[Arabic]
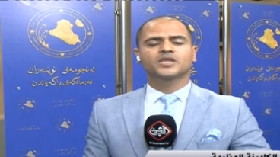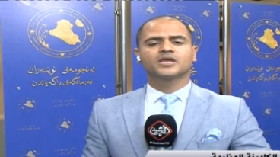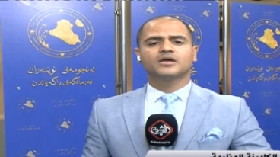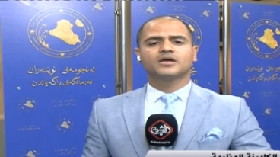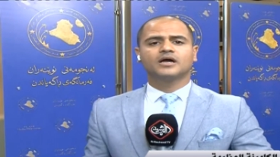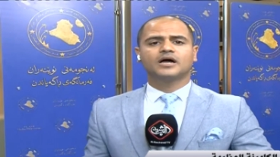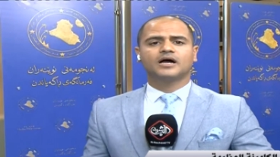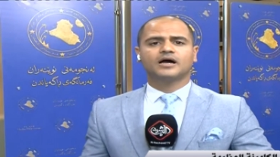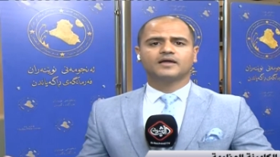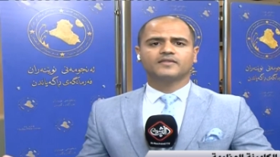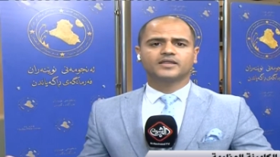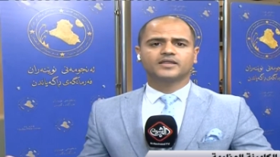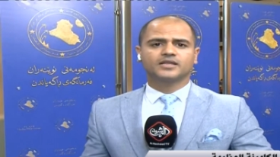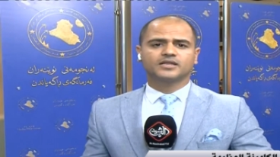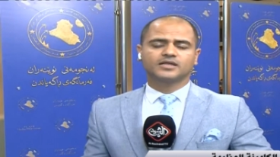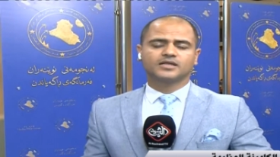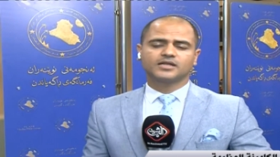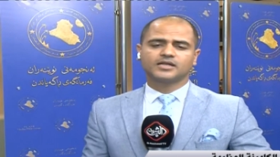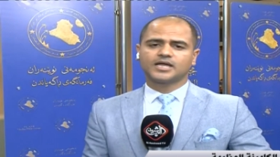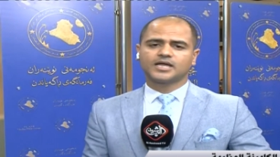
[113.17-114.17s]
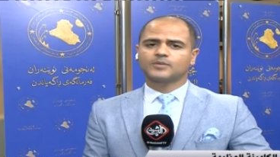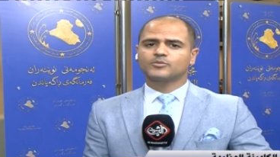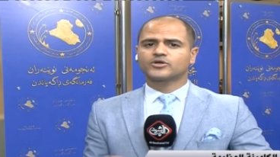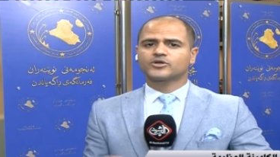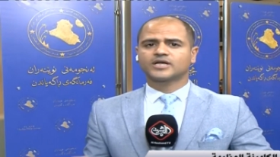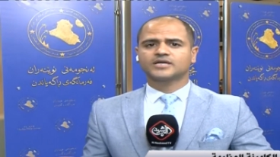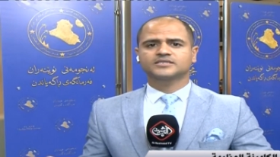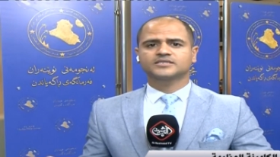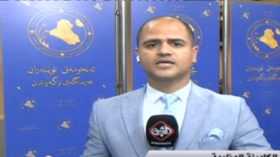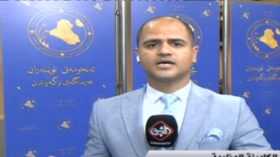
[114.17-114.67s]
هذا
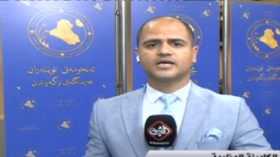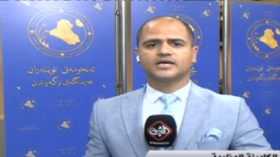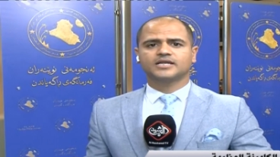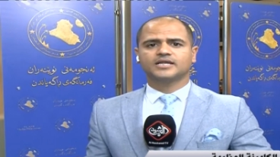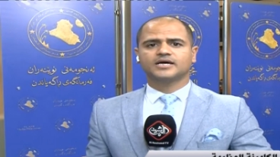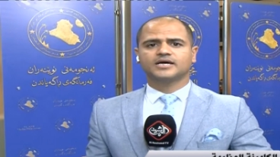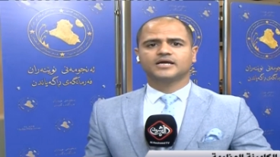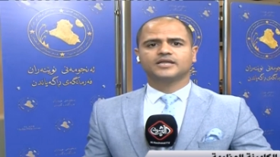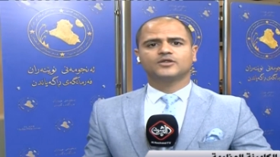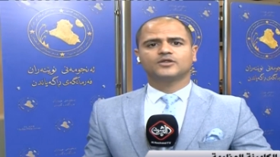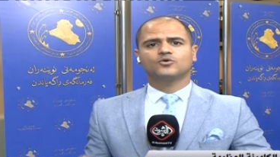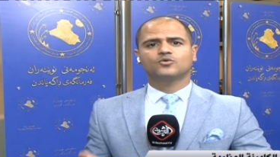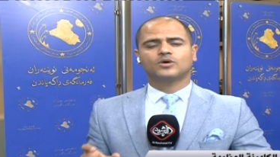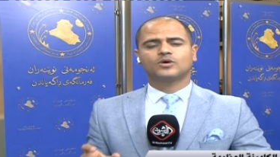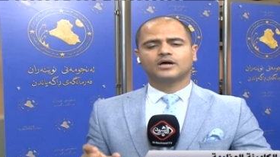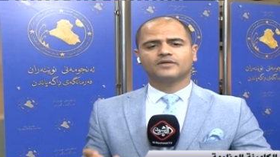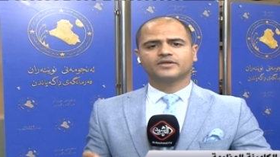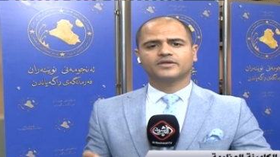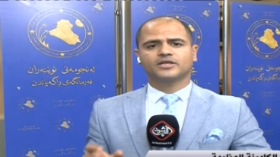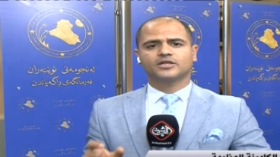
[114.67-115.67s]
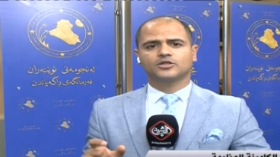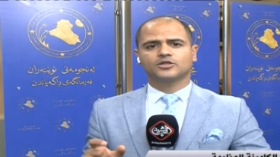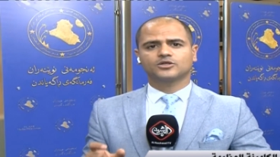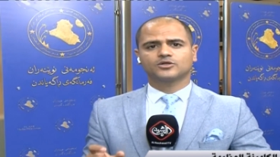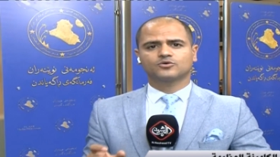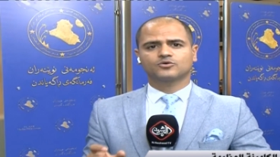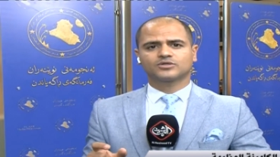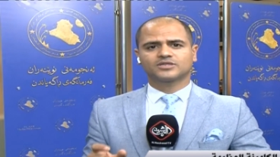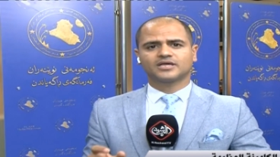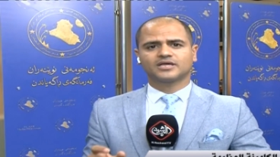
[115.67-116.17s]
الامر ادى الى انه هذه
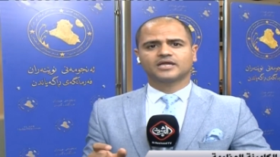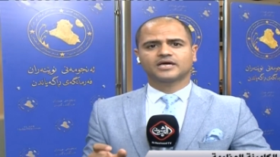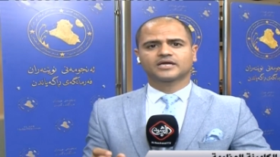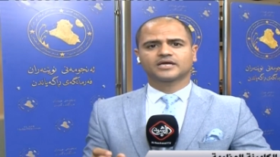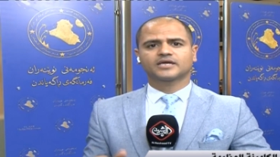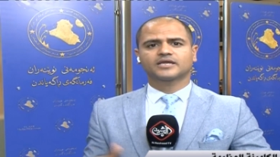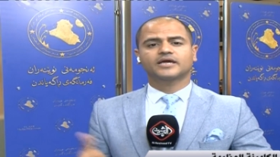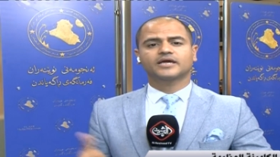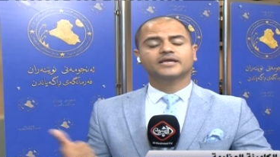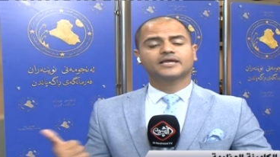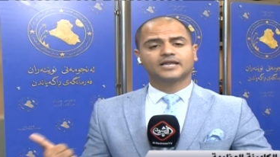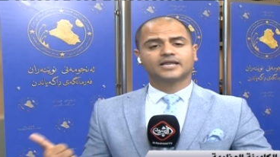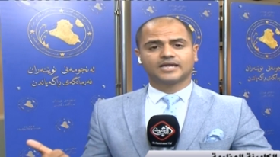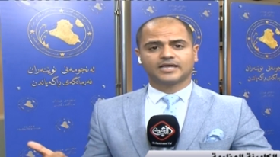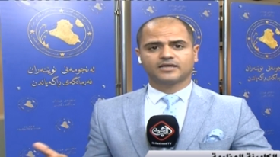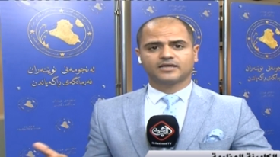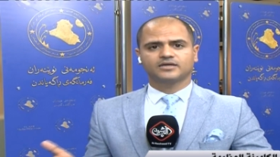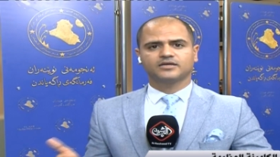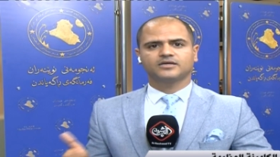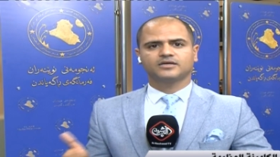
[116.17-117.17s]
الكتله الاخيره هي له